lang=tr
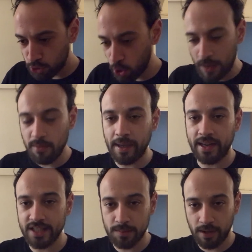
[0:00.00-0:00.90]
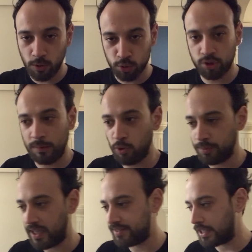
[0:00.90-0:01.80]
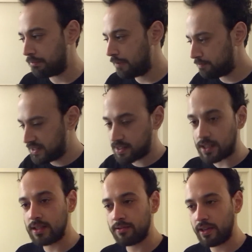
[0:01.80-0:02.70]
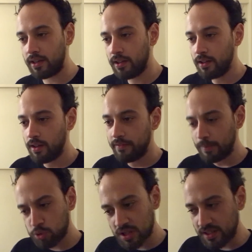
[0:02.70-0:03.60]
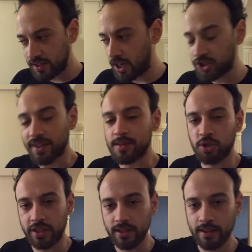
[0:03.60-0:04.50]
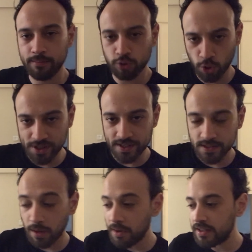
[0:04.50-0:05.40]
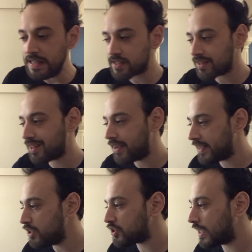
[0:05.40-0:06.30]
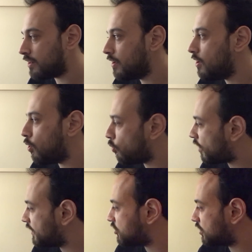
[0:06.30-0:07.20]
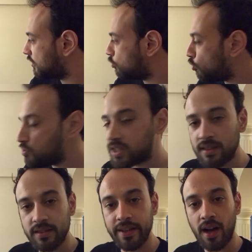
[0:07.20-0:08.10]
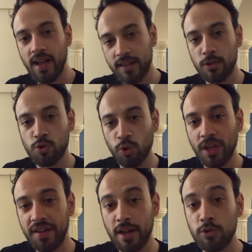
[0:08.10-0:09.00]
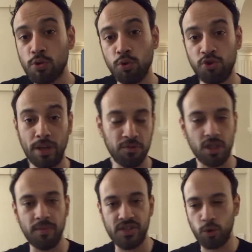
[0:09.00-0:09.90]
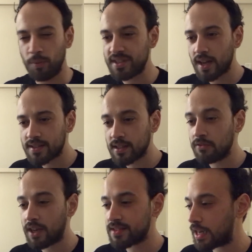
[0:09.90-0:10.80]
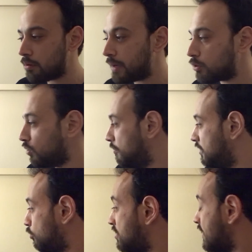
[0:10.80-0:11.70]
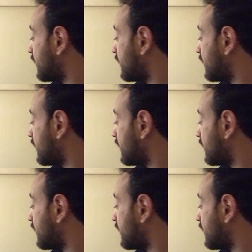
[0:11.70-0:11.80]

şöyle bir mekanizma oluşturabiliyorum kendi kendime. Bir sıkıntı var ve bu sıkıntıyı aşarız bir şekilde. Çözeriz. Ama insan daha gençken o an yaşadığı tüm sıkıntıları hayatının sonuna kadar sürdürecekmiş gibi hissediyor. Mesela sınavı kazanamamak da olabilir, bu kız